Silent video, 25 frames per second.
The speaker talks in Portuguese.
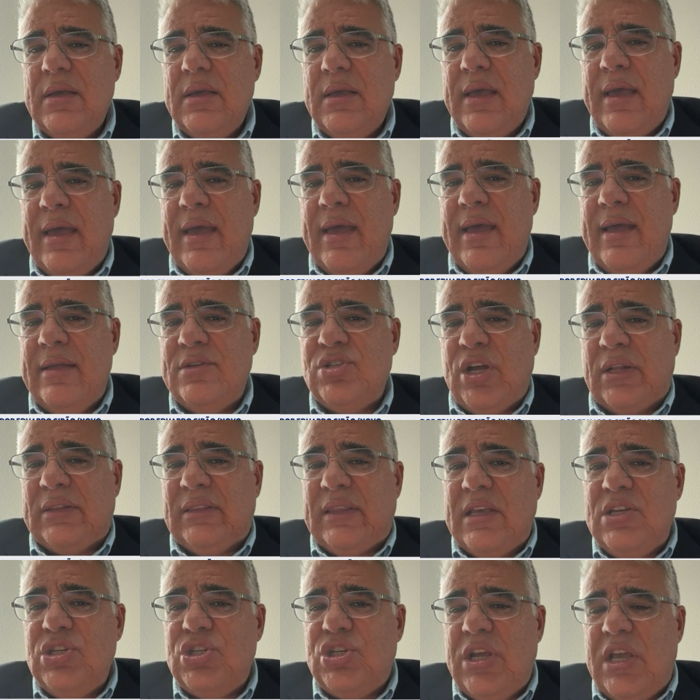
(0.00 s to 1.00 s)
é, já
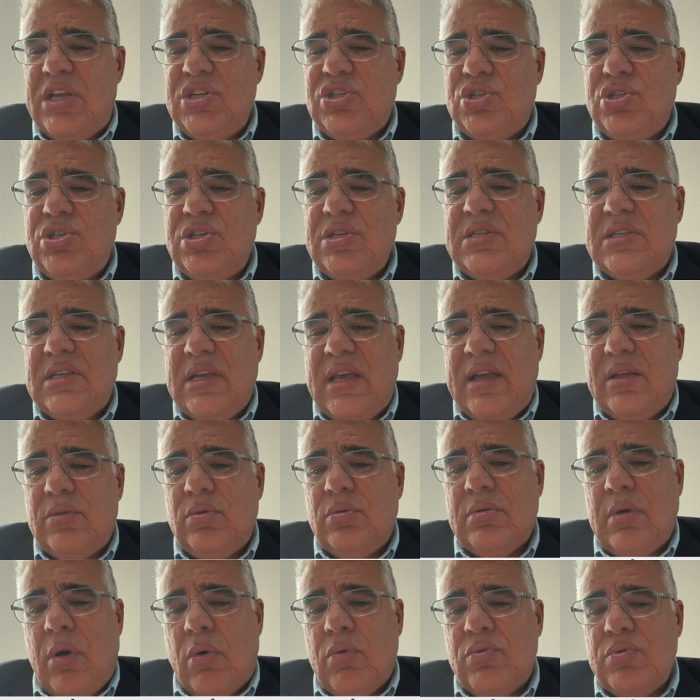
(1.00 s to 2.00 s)
tem gente
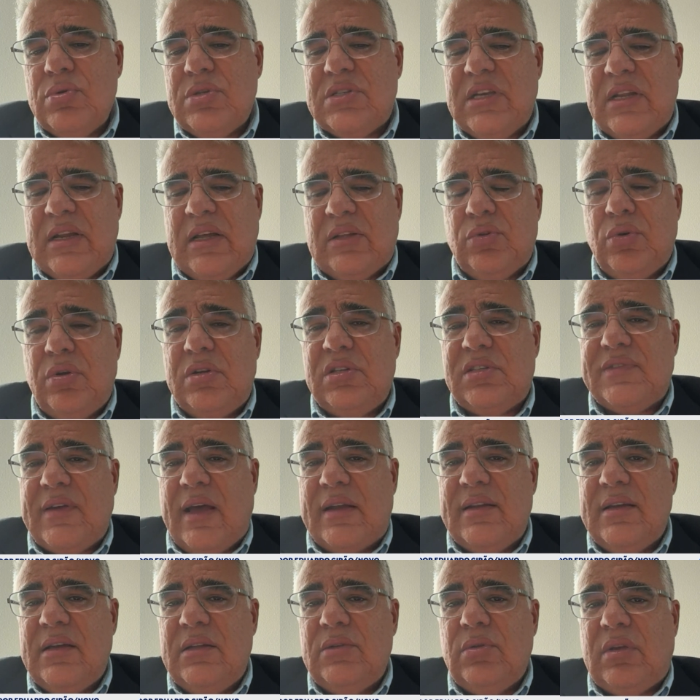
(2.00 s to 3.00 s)
dizendo, alguns senadores
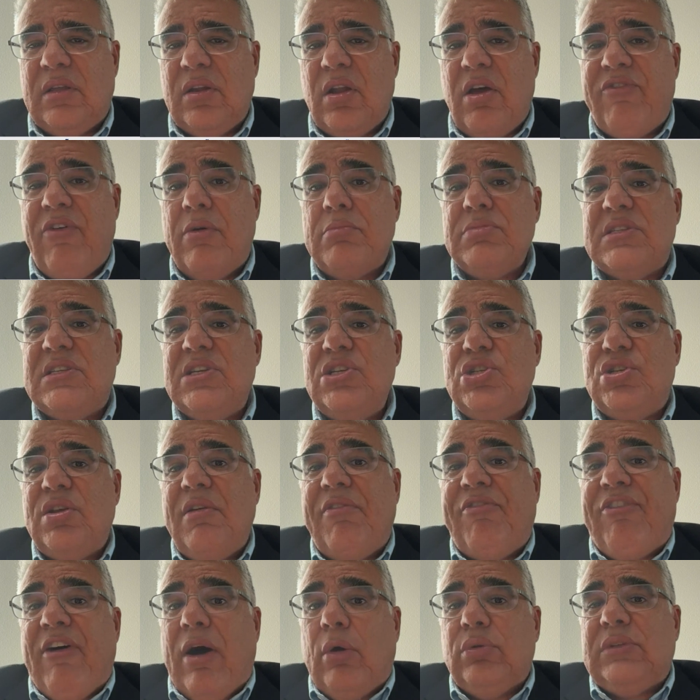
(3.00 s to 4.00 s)
falando, que nós vamos
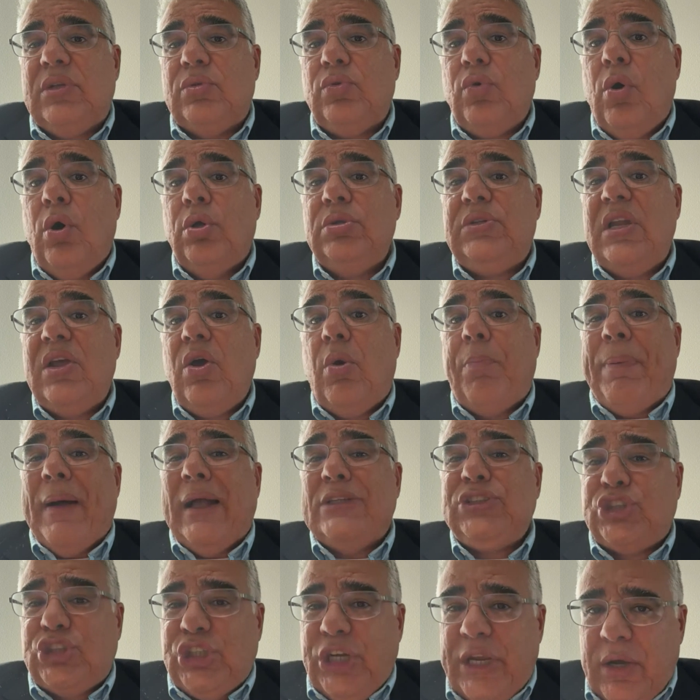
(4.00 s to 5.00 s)
sentir falta do Rodrigo
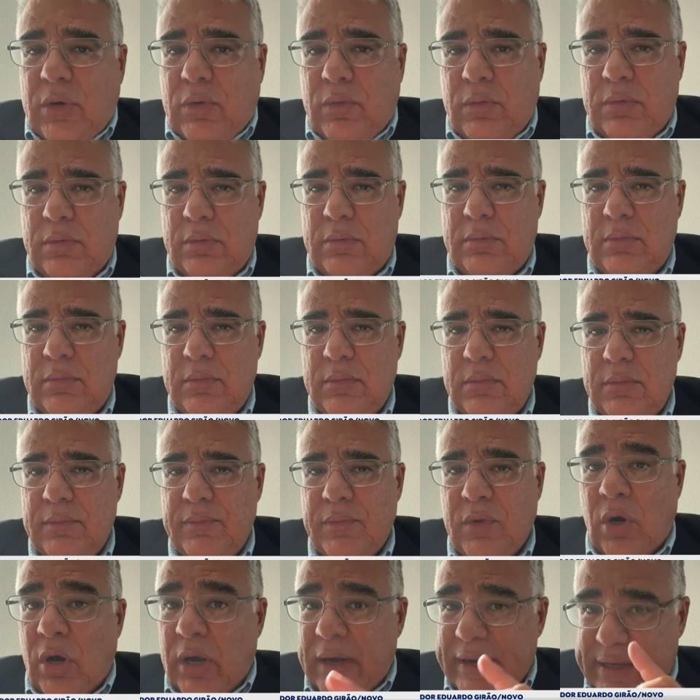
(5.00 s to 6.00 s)
Pacheco.
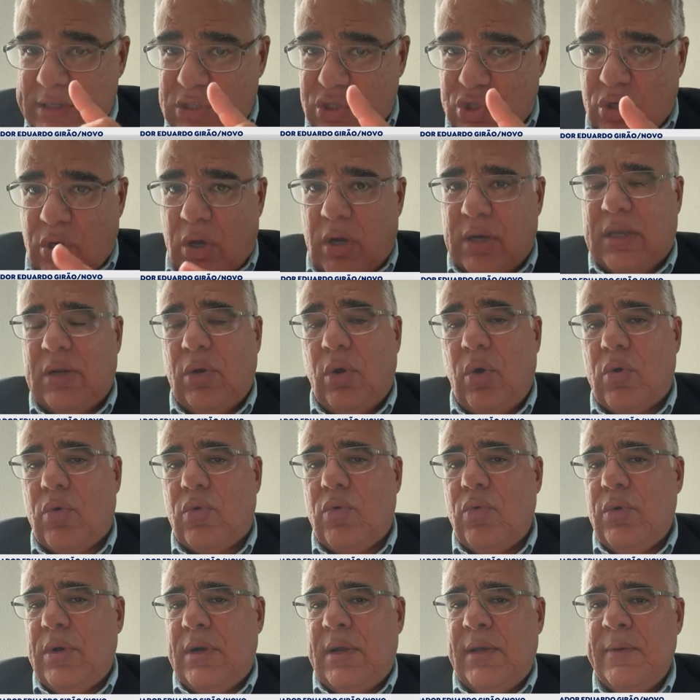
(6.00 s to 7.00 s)
Olha só que
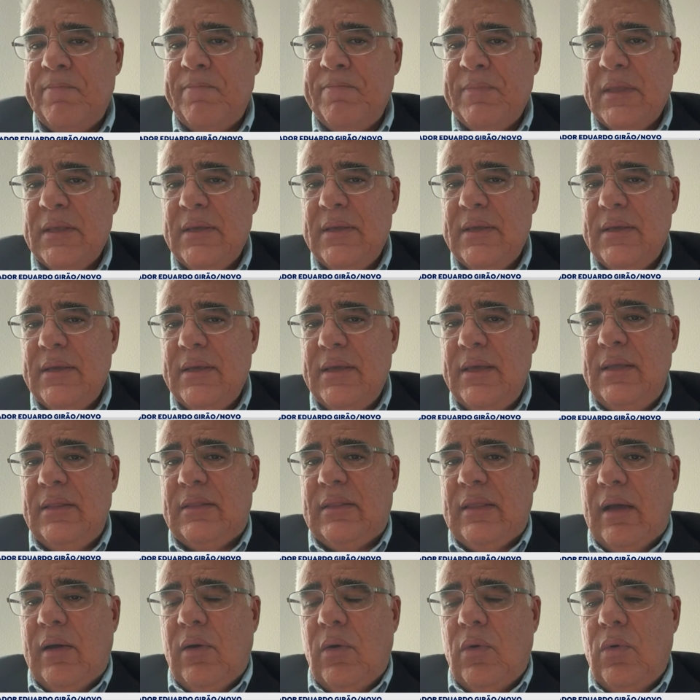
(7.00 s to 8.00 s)
loucura.
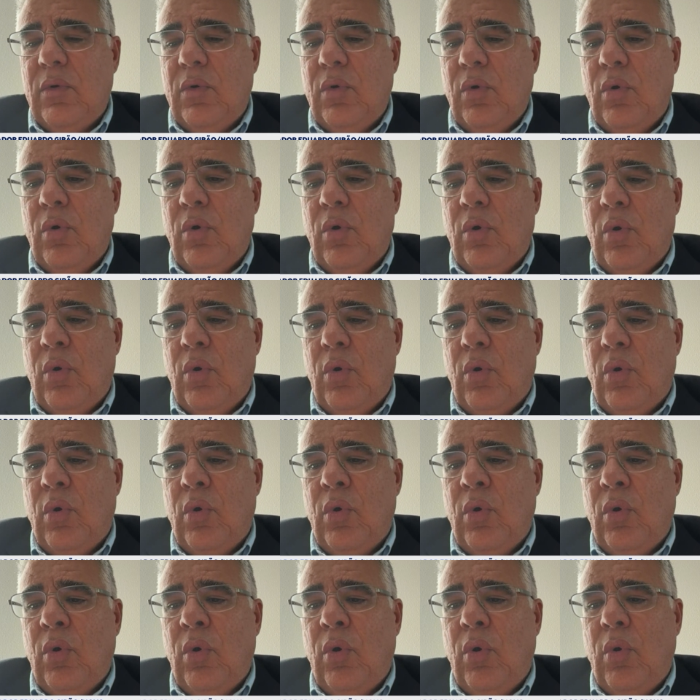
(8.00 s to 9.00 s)
Então,
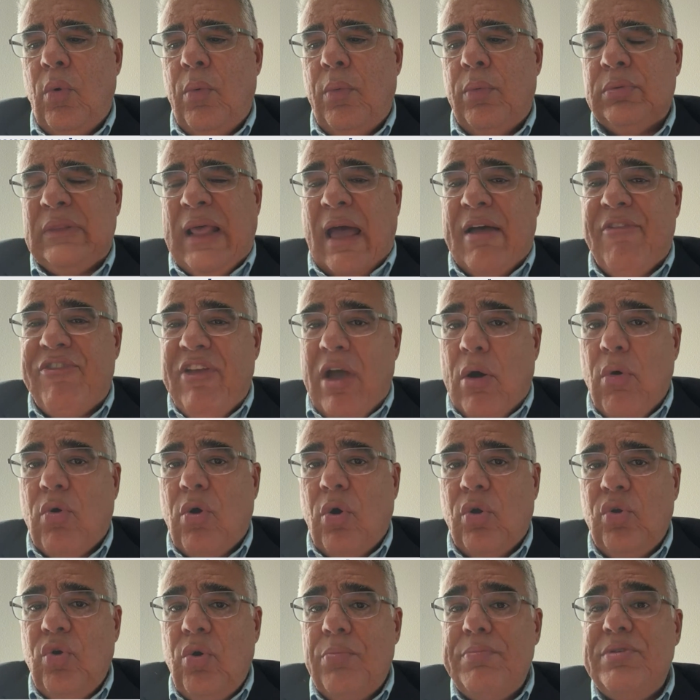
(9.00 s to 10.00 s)
o, o, o Davi
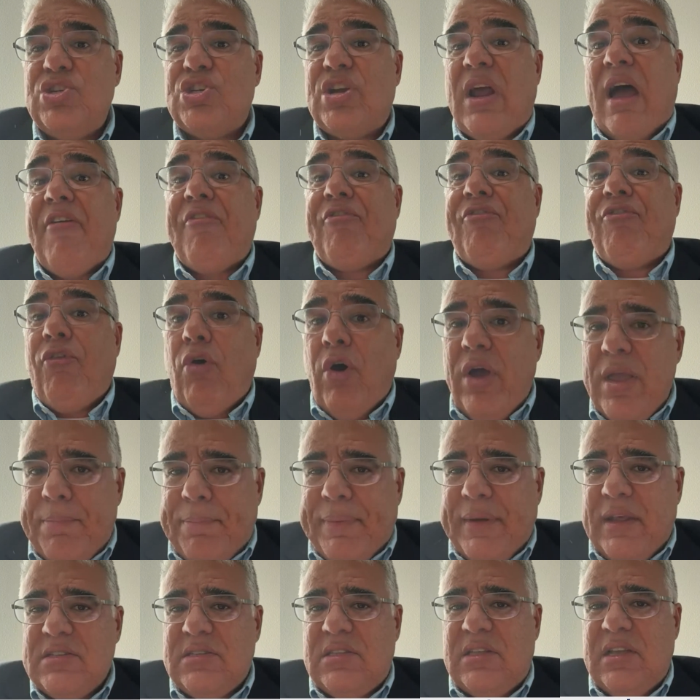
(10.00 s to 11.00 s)
Alcolumbre já foi
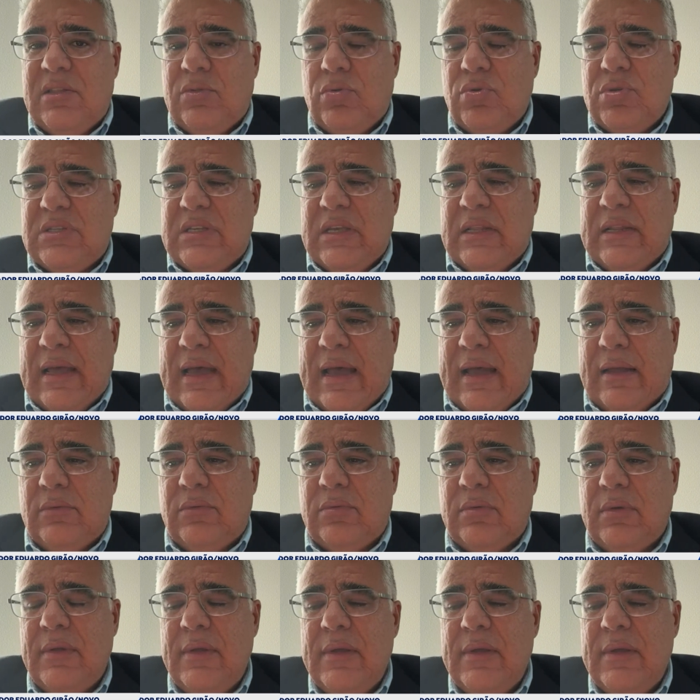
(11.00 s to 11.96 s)
presidente do Senado,